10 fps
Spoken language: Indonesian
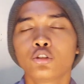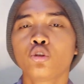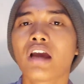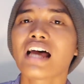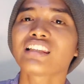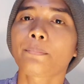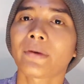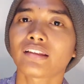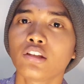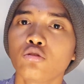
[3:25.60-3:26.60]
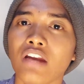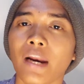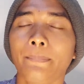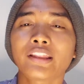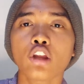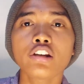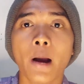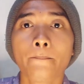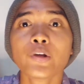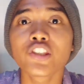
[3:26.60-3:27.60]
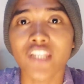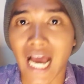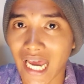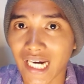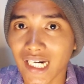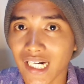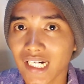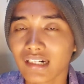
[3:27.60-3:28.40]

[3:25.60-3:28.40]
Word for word: juga seperti ular piton yang besar